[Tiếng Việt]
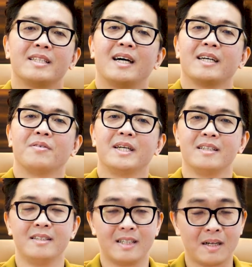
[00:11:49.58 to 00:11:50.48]
là sang
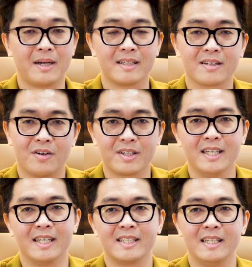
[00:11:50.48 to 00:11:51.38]
2024 các bạn có
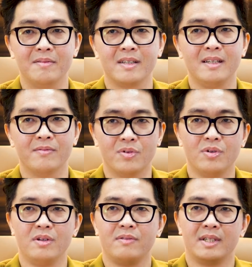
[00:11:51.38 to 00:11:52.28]
thể tìm được niềm
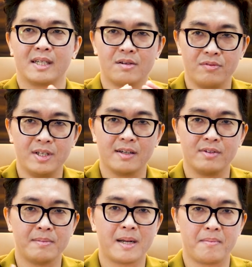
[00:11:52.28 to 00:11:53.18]
vui với công việc
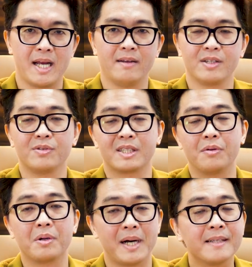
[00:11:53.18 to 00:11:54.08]
với bạn bè với cuộc
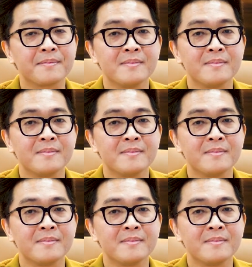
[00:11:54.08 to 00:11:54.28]
sống của bạn